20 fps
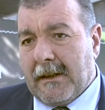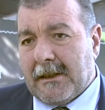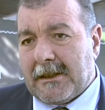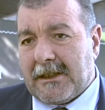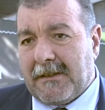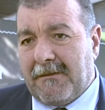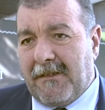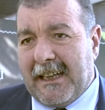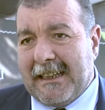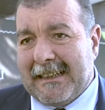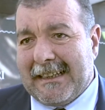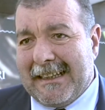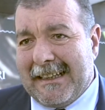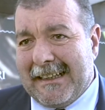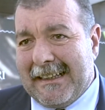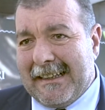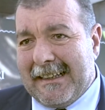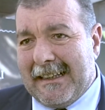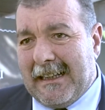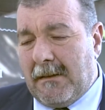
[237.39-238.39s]
si
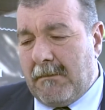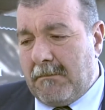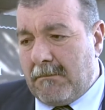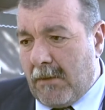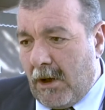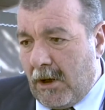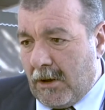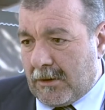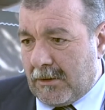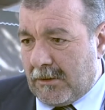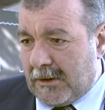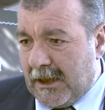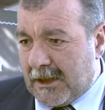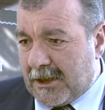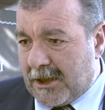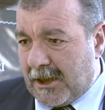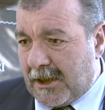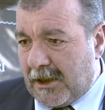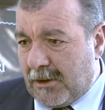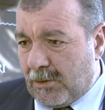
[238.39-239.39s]
vende il modo di
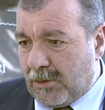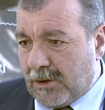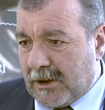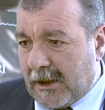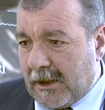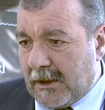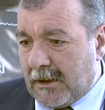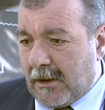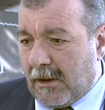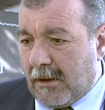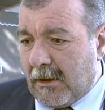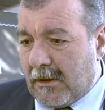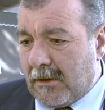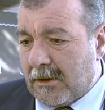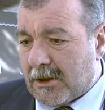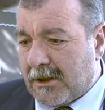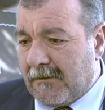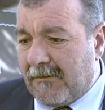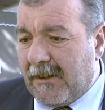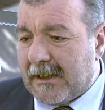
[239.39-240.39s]
agire in un
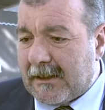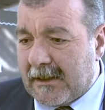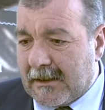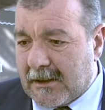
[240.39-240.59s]
territorio, si vende il